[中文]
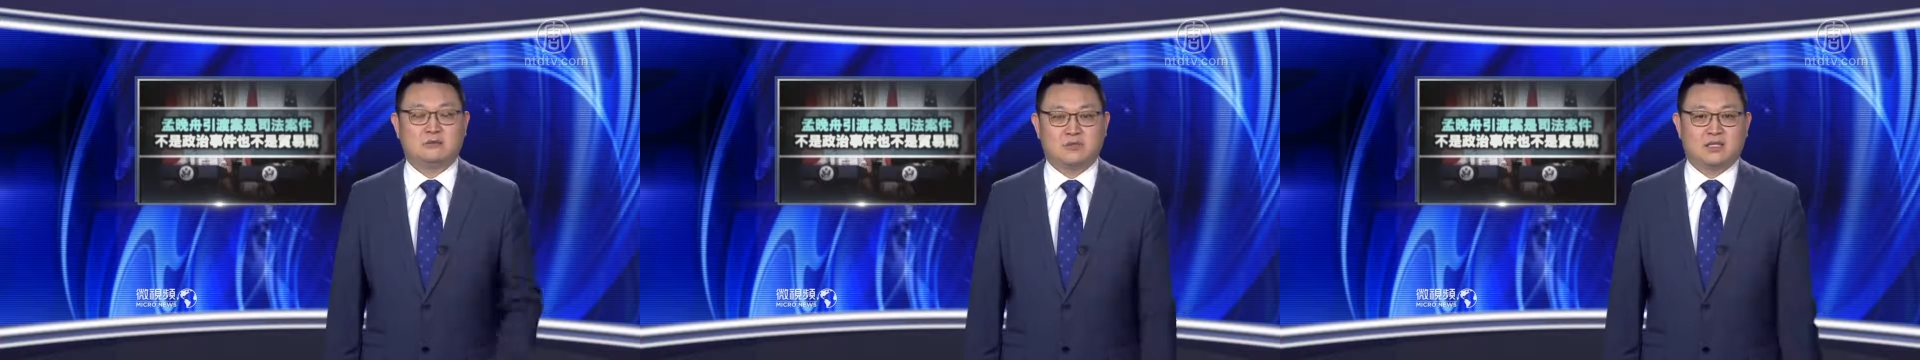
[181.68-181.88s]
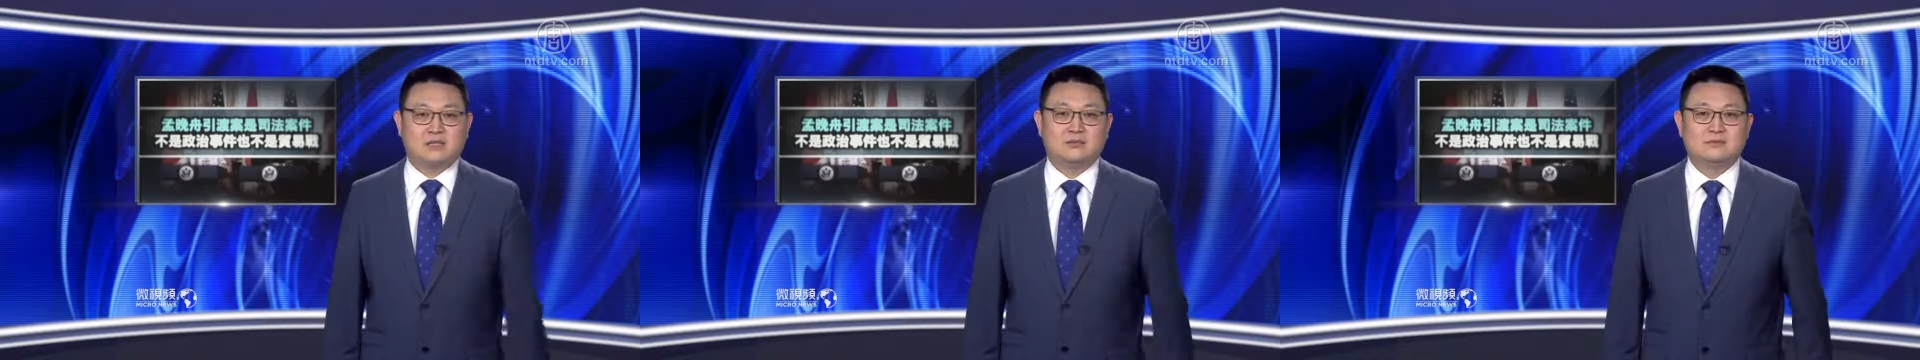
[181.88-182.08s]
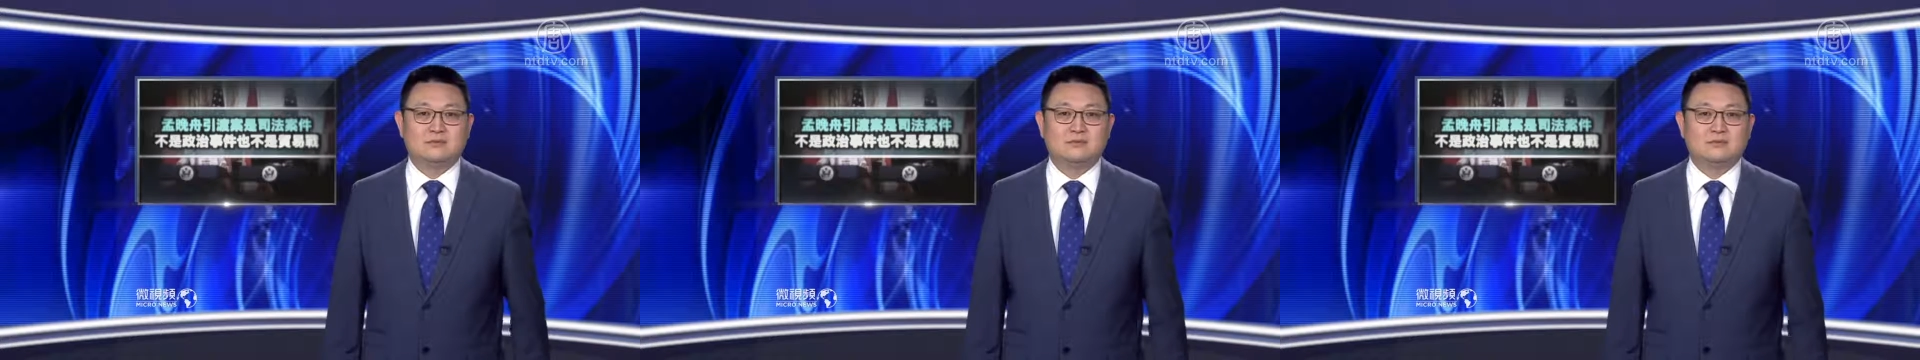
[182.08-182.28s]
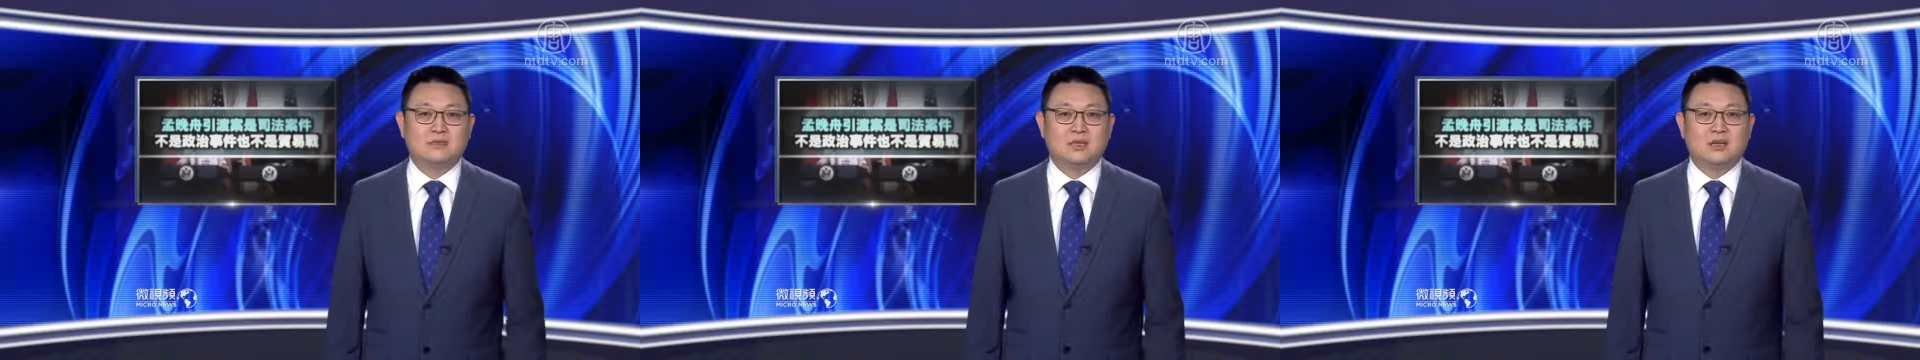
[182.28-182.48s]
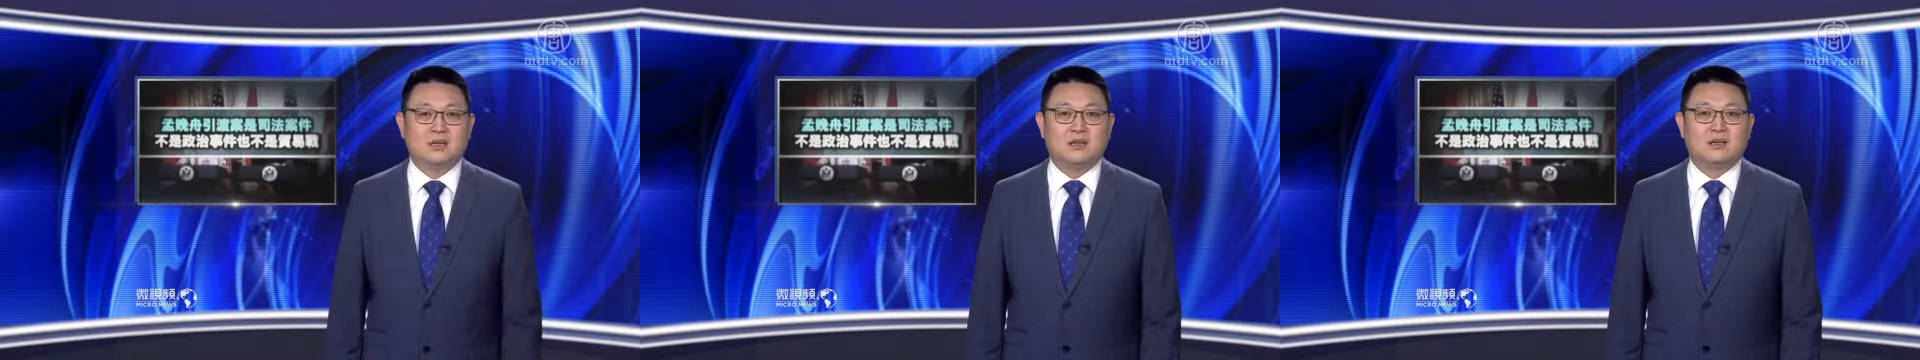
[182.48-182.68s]
公正。
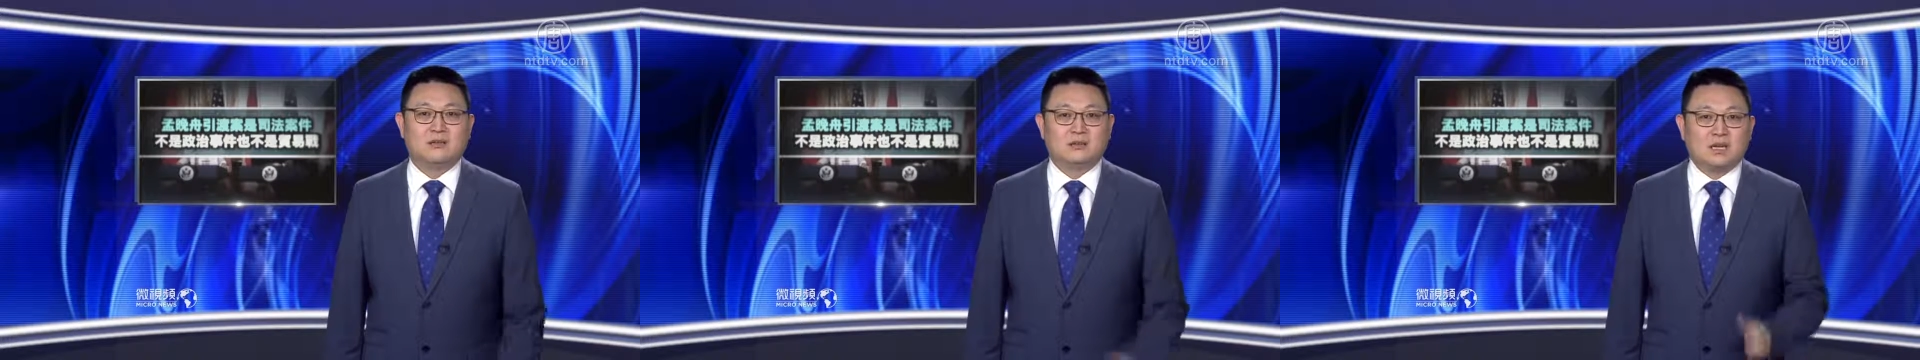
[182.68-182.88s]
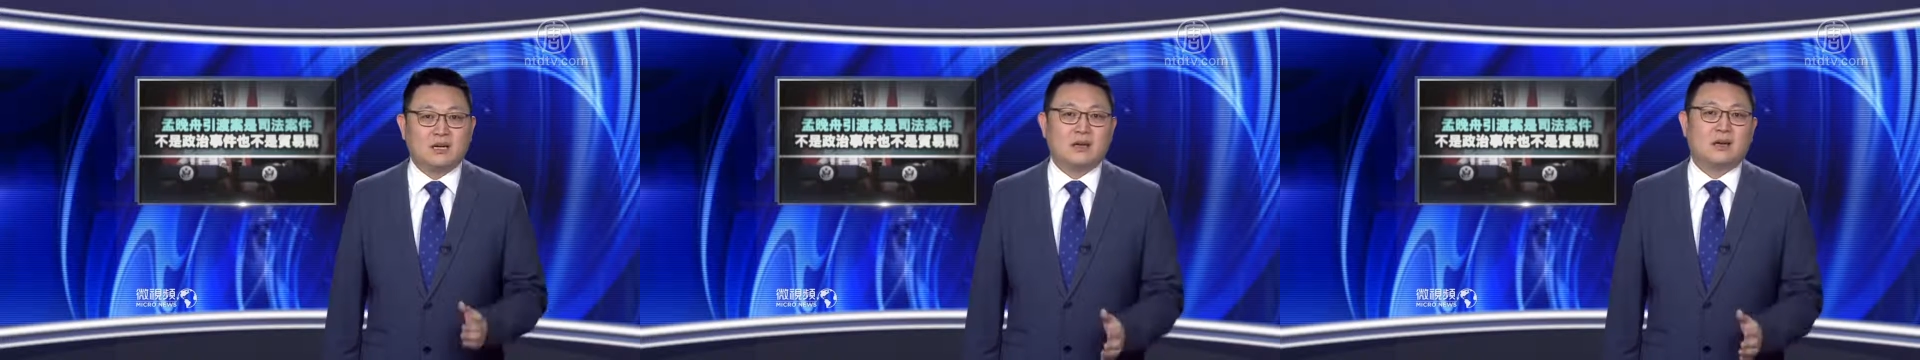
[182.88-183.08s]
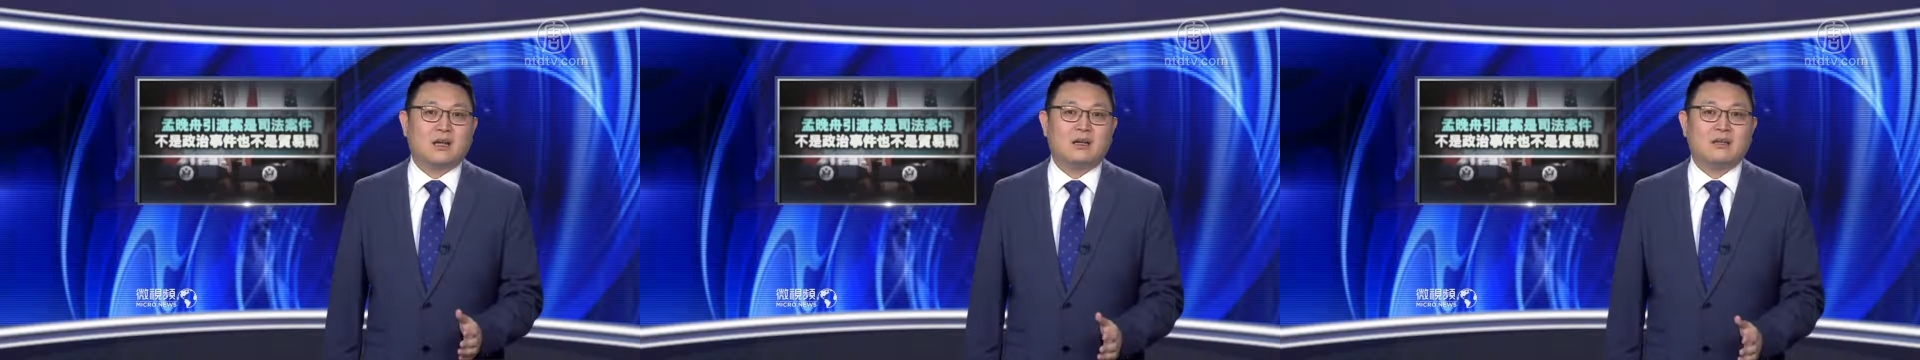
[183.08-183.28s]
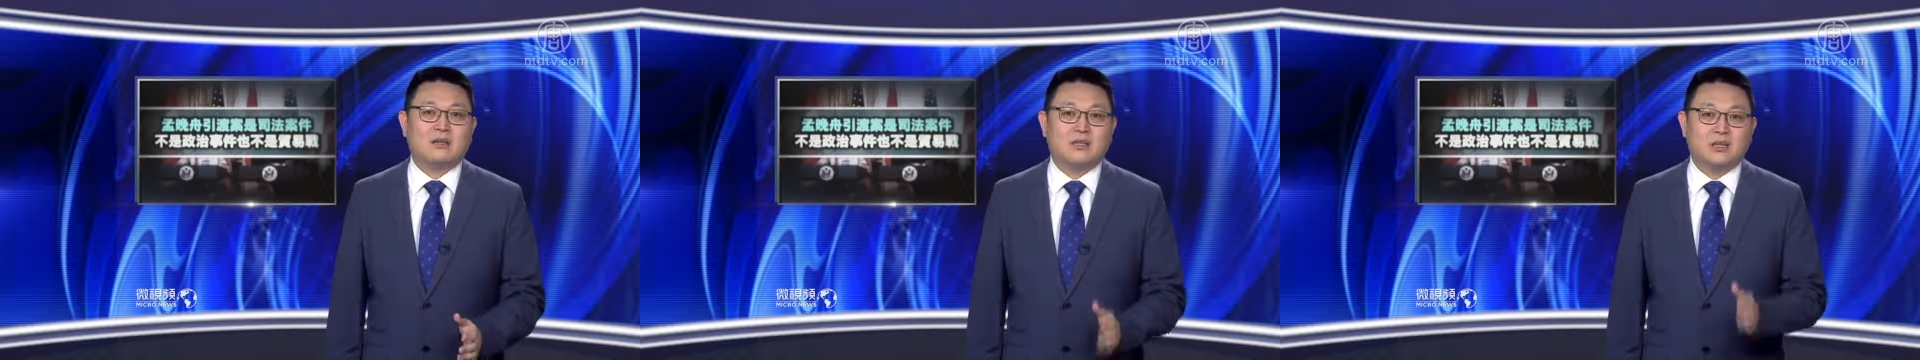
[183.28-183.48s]
当然了，